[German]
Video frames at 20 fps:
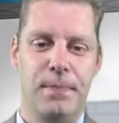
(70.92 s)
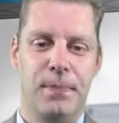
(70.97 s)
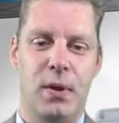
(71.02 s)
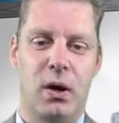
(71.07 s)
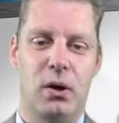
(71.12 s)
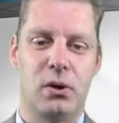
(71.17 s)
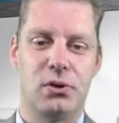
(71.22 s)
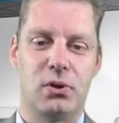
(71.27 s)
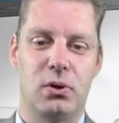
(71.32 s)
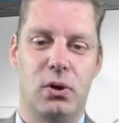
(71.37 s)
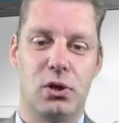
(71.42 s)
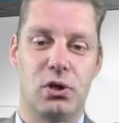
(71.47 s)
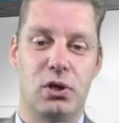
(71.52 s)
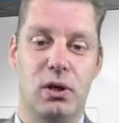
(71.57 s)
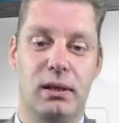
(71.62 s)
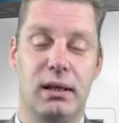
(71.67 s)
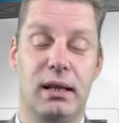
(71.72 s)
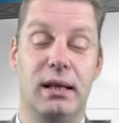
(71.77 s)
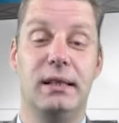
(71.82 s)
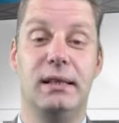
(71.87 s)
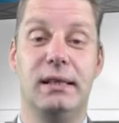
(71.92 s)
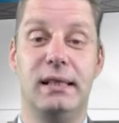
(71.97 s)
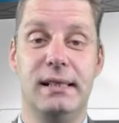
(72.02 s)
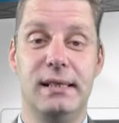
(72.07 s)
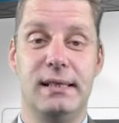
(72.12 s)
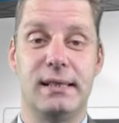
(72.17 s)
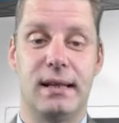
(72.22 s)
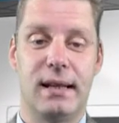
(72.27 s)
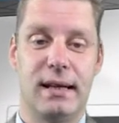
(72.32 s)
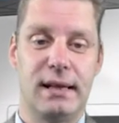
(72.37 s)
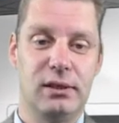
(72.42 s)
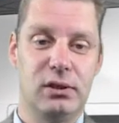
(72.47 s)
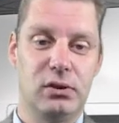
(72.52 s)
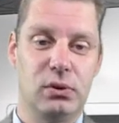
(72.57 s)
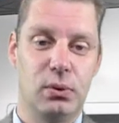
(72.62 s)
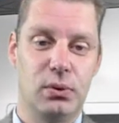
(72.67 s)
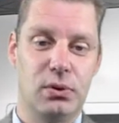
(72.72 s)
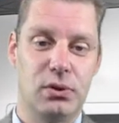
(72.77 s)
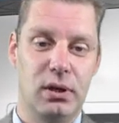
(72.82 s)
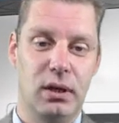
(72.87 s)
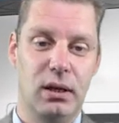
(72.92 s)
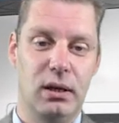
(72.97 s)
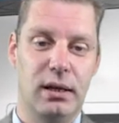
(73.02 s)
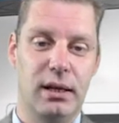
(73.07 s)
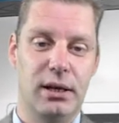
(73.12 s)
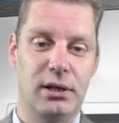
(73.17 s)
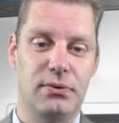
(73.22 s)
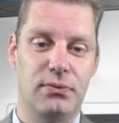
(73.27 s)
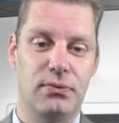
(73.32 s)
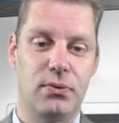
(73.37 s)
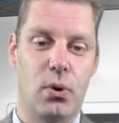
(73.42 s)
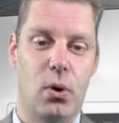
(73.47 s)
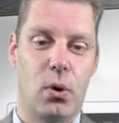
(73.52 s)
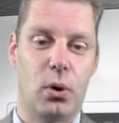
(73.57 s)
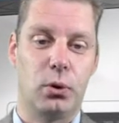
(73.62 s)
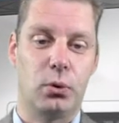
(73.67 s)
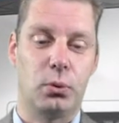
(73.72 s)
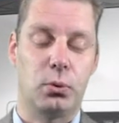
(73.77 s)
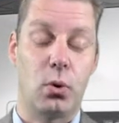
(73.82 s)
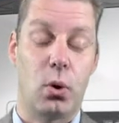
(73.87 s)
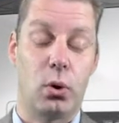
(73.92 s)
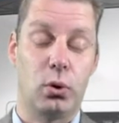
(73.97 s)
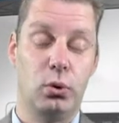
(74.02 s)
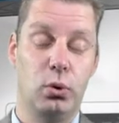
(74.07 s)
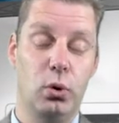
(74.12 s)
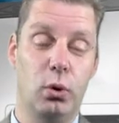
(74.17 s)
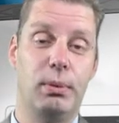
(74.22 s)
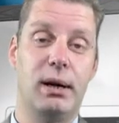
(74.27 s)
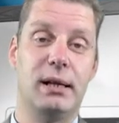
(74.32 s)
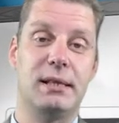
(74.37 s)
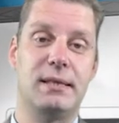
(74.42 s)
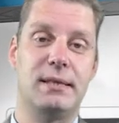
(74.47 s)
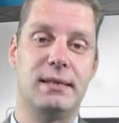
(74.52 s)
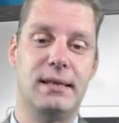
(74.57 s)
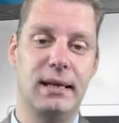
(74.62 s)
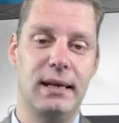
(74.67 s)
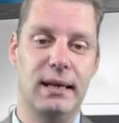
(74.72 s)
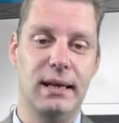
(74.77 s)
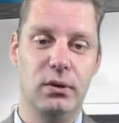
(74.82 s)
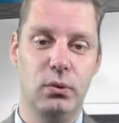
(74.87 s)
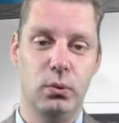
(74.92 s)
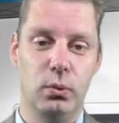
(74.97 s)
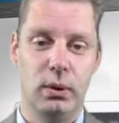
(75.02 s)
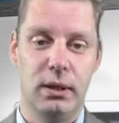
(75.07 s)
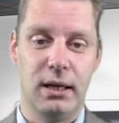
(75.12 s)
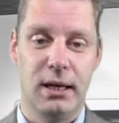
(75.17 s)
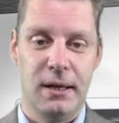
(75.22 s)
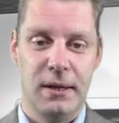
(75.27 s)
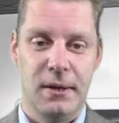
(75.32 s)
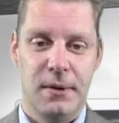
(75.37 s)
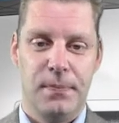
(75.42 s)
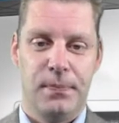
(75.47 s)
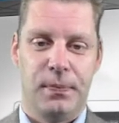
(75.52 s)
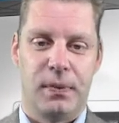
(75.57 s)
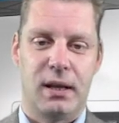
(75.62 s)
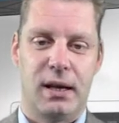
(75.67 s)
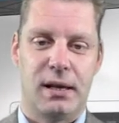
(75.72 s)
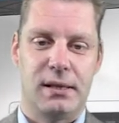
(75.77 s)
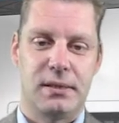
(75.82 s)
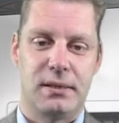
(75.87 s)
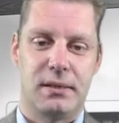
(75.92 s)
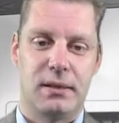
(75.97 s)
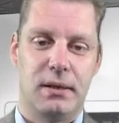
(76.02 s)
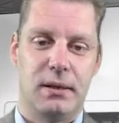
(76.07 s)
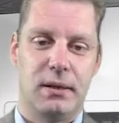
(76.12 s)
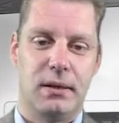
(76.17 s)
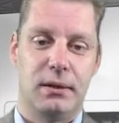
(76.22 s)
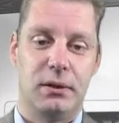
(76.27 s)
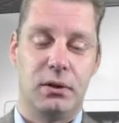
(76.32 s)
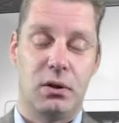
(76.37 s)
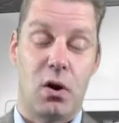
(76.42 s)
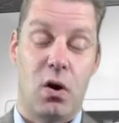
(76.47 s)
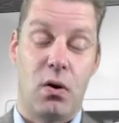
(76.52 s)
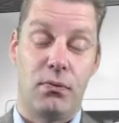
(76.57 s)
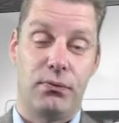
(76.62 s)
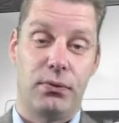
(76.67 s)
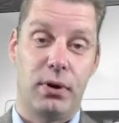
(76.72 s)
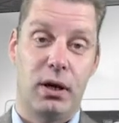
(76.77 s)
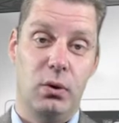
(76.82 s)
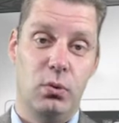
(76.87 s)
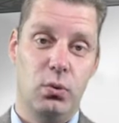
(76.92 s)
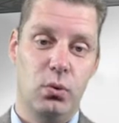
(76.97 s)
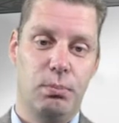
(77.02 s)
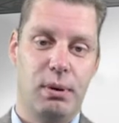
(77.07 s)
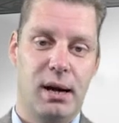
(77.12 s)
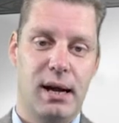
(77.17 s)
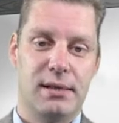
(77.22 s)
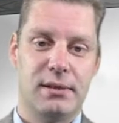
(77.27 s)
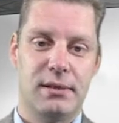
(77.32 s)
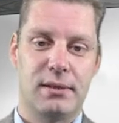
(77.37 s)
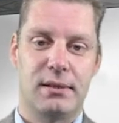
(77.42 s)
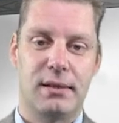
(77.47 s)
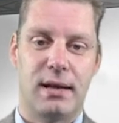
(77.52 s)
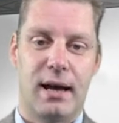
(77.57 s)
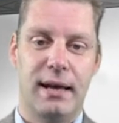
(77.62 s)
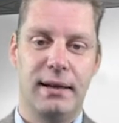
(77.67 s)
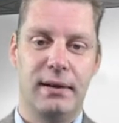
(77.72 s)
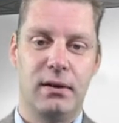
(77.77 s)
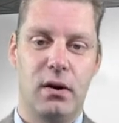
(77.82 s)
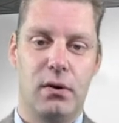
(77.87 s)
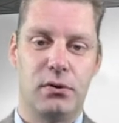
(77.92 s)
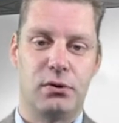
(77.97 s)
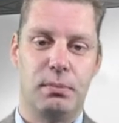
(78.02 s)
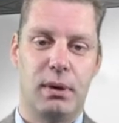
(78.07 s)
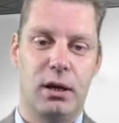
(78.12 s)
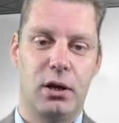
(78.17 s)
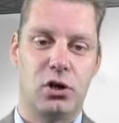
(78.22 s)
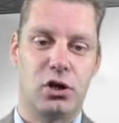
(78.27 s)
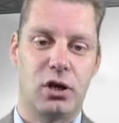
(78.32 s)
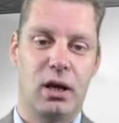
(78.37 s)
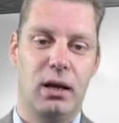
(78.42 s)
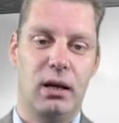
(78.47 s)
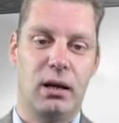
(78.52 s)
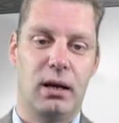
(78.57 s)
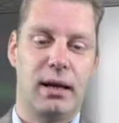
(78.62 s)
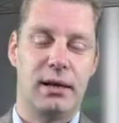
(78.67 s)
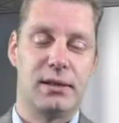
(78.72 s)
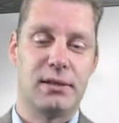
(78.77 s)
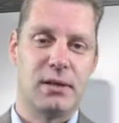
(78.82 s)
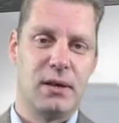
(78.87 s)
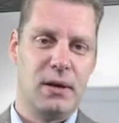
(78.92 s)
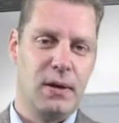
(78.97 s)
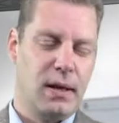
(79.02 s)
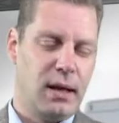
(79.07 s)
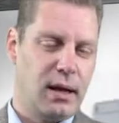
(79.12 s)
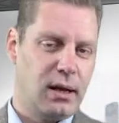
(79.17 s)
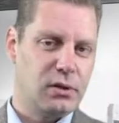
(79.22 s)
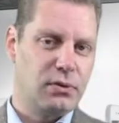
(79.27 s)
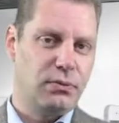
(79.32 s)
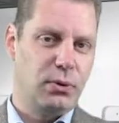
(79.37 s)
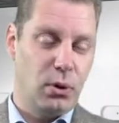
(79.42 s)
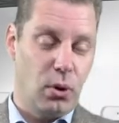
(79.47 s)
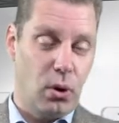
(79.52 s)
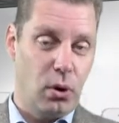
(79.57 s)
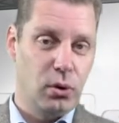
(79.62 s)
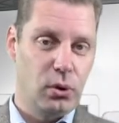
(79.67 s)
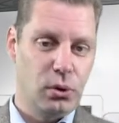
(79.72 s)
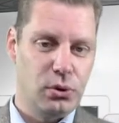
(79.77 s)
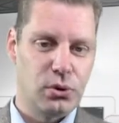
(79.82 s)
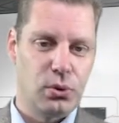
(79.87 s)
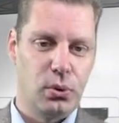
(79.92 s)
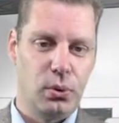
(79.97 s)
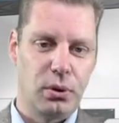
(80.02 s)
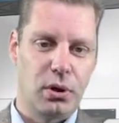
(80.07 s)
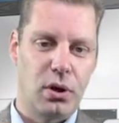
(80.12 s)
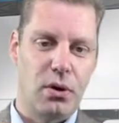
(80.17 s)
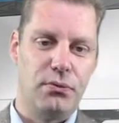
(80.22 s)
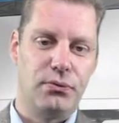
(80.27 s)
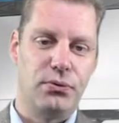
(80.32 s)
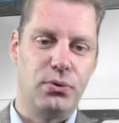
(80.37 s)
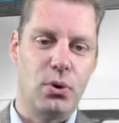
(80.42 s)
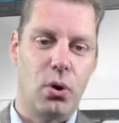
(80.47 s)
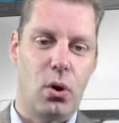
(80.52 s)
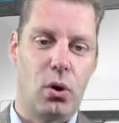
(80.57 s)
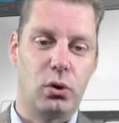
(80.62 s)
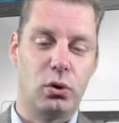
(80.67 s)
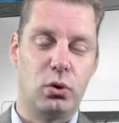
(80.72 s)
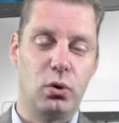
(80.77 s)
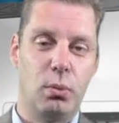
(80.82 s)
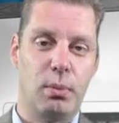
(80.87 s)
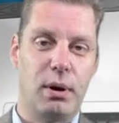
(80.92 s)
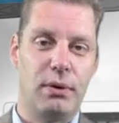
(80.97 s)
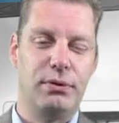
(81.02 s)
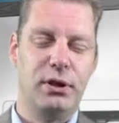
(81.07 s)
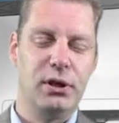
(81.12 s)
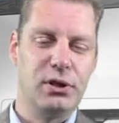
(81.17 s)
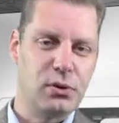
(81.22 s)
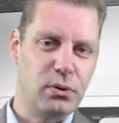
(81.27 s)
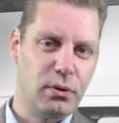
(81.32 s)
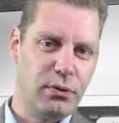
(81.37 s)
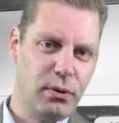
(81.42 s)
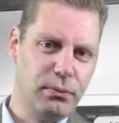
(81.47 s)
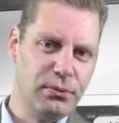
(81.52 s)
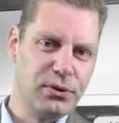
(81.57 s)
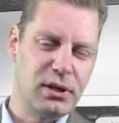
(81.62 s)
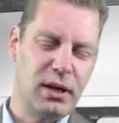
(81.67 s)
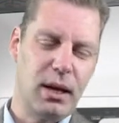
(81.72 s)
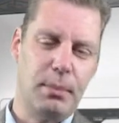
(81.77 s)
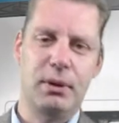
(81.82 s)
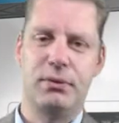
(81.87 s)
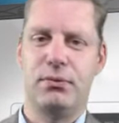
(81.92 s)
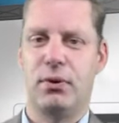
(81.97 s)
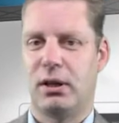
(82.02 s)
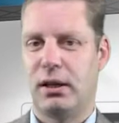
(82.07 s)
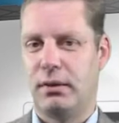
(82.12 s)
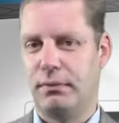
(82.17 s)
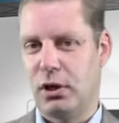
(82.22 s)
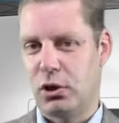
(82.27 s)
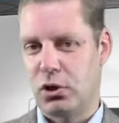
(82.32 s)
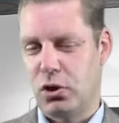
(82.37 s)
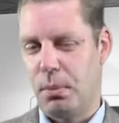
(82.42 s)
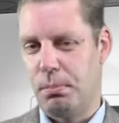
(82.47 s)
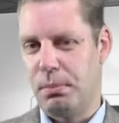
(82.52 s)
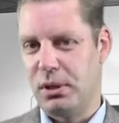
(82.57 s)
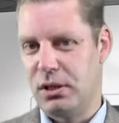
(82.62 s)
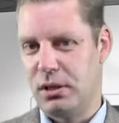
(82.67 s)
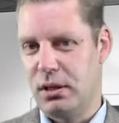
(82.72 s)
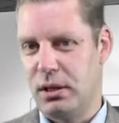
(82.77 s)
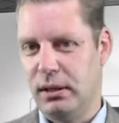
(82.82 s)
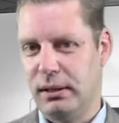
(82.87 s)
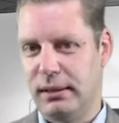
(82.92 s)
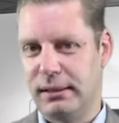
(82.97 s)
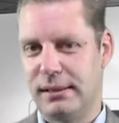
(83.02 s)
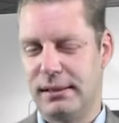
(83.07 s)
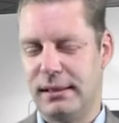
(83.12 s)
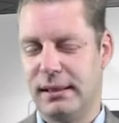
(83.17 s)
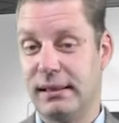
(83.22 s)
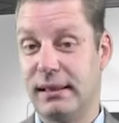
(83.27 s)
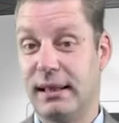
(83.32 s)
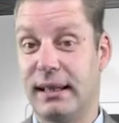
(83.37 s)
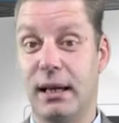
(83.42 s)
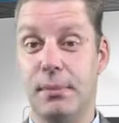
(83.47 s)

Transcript: aus Deutschland, der Dienstleistungsindex für Oktober 10 Uhr, das äh, auf EU-Basis der Einkaufsmanager-Index, also für die Eurozone für Oktober 14.15 Uhr am Mittwoch, der wird schon ein bisschen interessanter.